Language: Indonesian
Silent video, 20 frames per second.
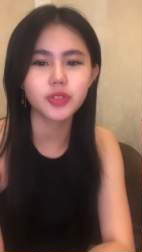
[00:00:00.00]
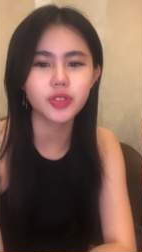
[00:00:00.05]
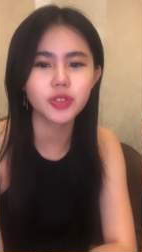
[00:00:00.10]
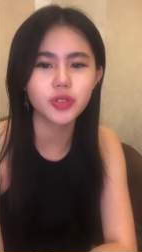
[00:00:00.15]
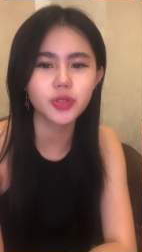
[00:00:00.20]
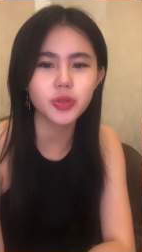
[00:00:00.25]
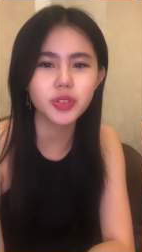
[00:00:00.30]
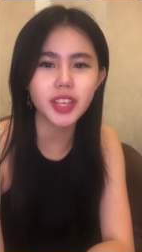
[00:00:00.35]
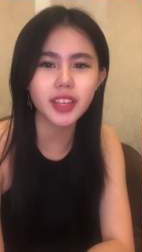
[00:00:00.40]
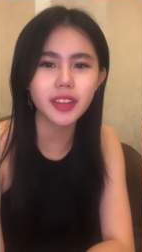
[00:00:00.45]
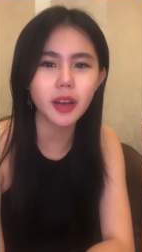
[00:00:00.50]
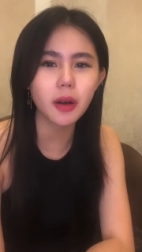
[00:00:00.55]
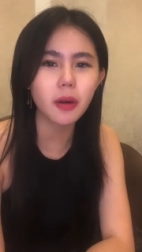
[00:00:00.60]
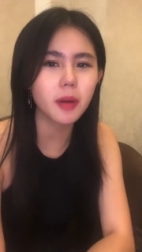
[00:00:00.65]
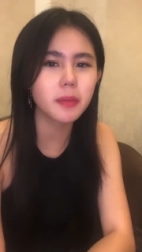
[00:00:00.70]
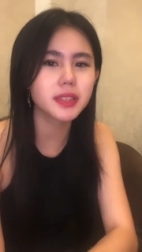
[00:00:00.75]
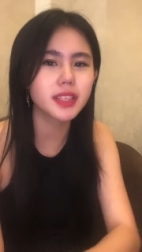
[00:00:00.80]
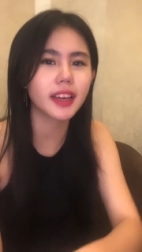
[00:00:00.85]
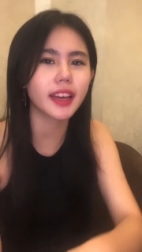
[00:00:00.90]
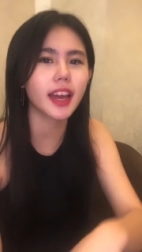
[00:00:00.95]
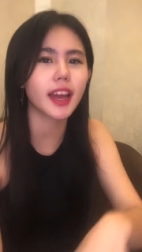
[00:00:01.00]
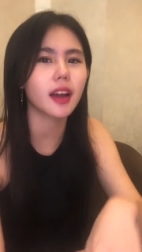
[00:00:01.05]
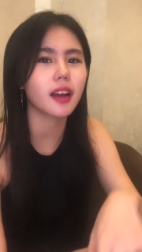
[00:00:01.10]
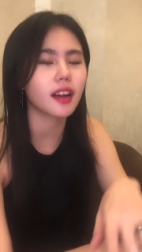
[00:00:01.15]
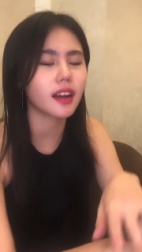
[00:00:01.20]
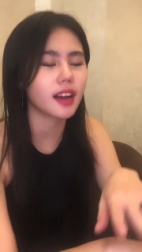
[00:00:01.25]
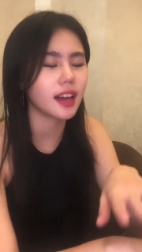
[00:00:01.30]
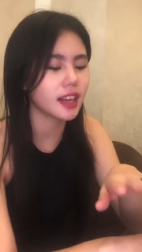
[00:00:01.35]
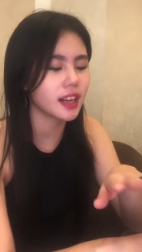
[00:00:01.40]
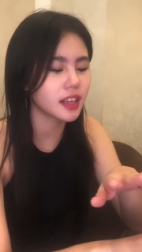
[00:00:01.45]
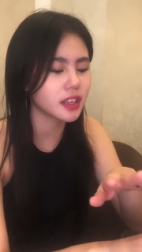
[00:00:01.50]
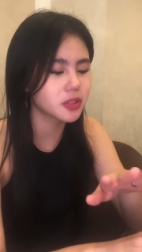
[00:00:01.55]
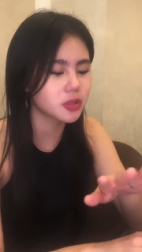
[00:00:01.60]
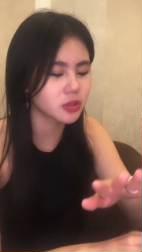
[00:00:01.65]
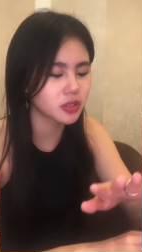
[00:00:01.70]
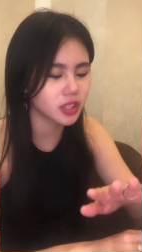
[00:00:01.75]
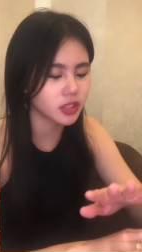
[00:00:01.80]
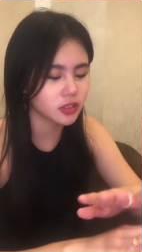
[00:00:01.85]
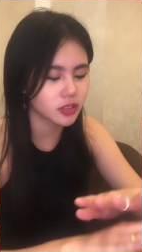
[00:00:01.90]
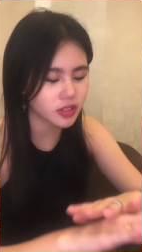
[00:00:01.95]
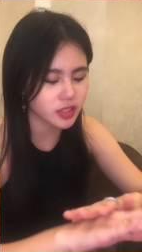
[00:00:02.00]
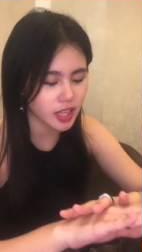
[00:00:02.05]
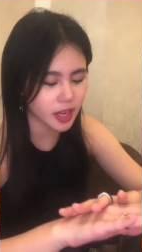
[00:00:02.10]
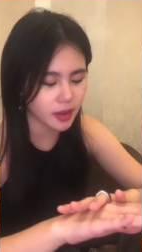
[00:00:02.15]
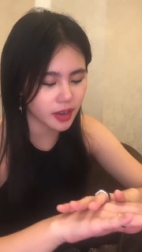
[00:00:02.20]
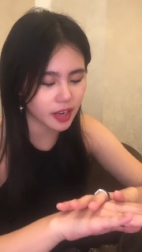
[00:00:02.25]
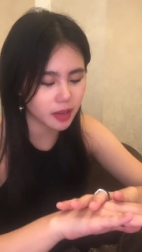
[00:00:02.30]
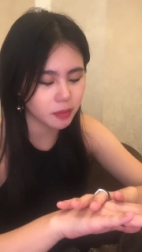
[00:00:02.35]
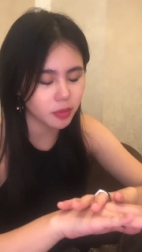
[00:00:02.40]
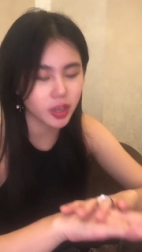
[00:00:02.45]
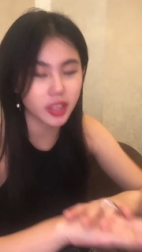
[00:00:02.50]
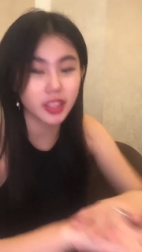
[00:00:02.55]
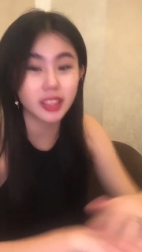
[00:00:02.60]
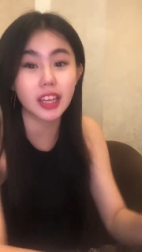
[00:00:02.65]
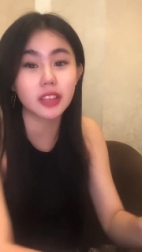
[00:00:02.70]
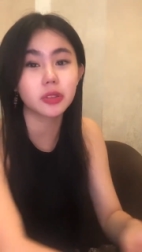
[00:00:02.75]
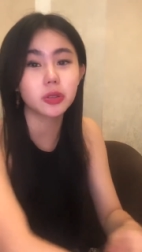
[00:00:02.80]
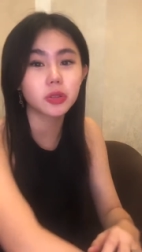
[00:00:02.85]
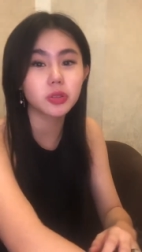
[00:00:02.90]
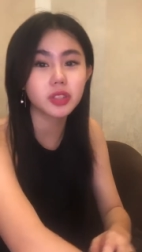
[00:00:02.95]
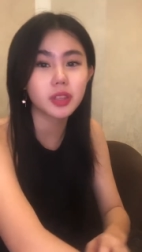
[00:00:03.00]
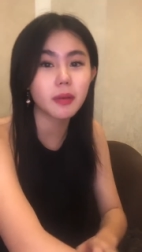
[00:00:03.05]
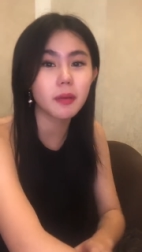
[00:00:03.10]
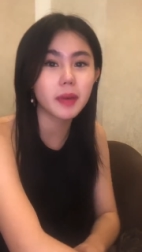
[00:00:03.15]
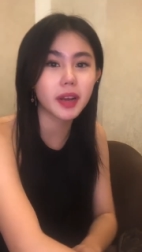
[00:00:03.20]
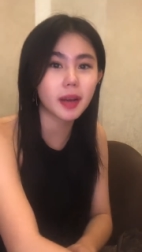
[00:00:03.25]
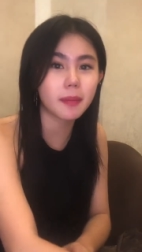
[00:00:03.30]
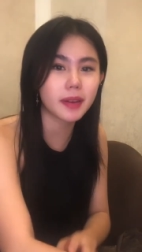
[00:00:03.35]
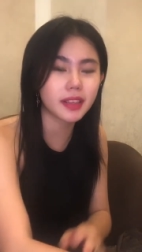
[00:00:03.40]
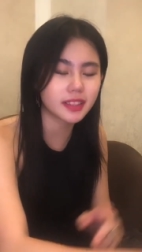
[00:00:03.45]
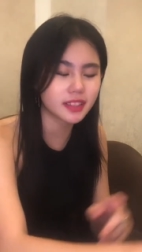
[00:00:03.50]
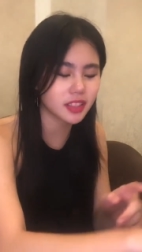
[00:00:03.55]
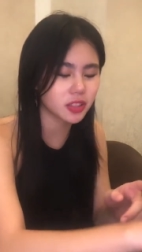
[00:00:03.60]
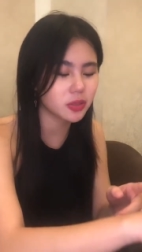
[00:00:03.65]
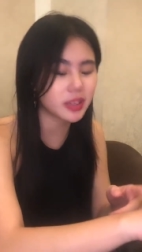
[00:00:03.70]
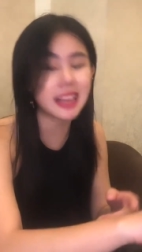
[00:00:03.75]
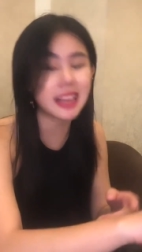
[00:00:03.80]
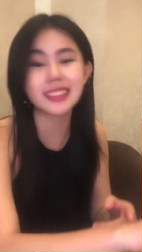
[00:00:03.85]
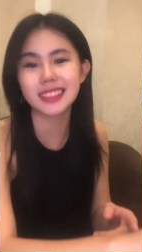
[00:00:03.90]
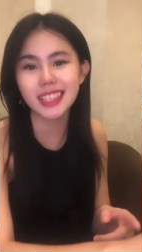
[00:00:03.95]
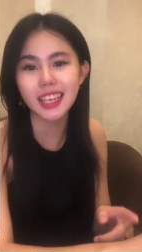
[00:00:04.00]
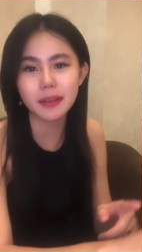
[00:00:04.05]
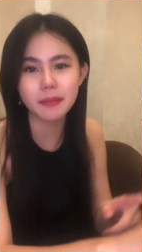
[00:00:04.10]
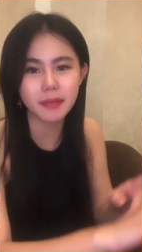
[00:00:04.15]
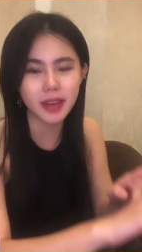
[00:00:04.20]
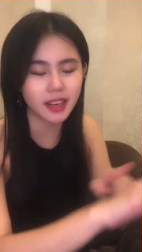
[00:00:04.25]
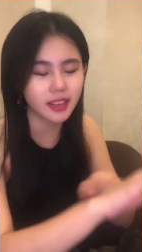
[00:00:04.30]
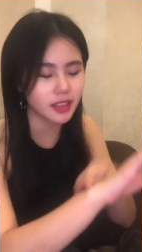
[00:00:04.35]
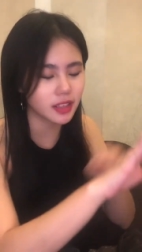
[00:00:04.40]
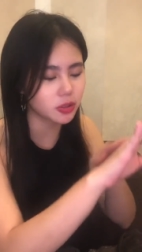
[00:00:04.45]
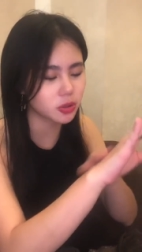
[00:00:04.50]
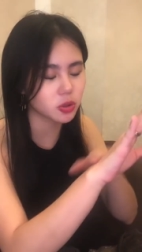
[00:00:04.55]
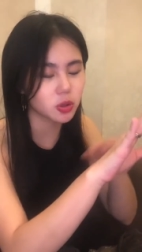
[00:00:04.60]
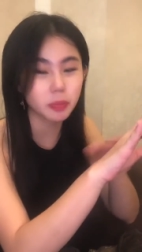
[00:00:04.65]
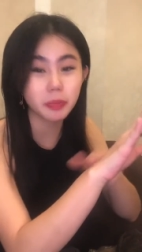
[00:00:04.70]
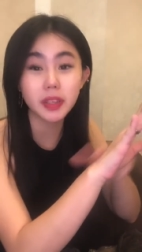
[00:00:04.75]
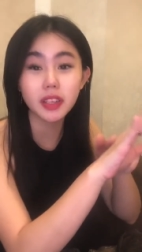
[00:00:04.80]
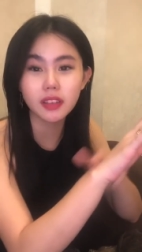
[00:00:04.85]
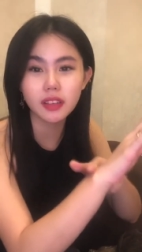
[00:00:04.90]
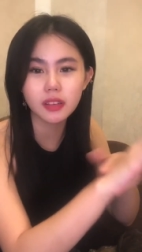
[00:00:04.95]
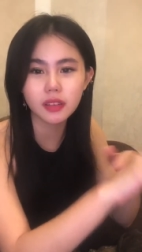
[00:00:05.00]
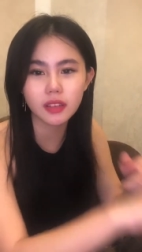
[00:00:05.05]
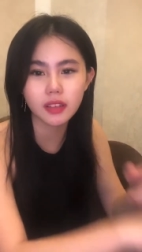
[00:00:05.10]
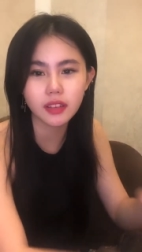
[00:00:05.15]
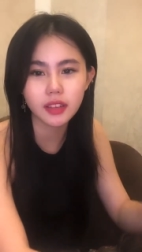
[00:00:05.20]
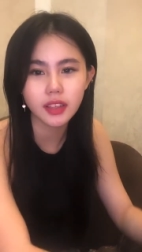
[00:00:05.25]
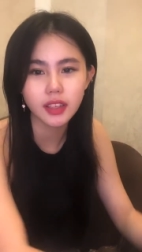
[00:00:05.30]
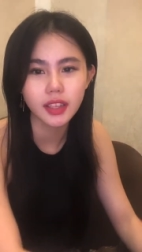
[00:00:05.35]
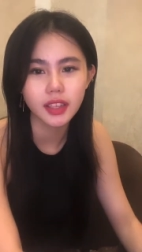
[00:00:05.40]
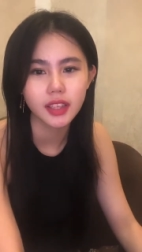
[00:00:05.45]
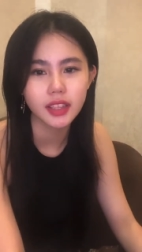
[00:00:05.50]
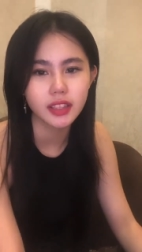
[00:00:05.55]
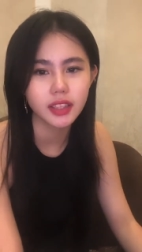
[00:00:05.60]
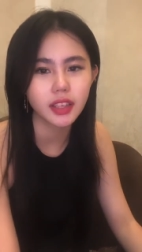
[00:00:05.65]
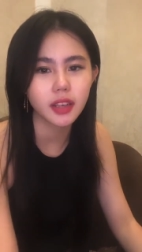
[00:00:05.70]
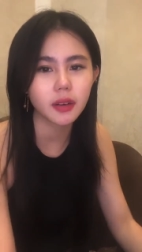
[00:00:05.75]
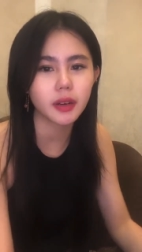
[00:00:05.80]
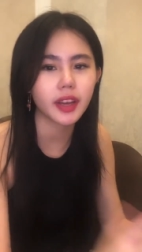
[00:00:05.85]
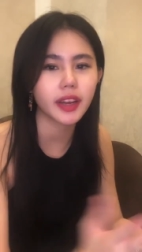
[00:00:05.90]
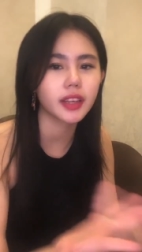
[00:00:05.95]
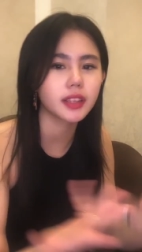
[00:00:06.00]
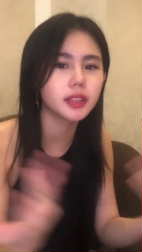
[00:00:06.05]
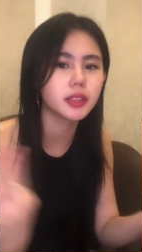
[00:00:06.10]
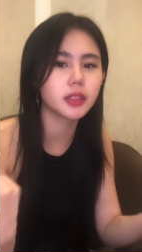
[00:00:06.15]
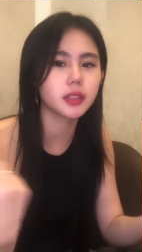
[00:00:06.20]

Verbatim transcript: susah tau kalau misalnya kayak kalian lagi syuting terus kayak kalian punya tato tuh sama makeup artisnya kasihan men ditutupin gitu jadi kayak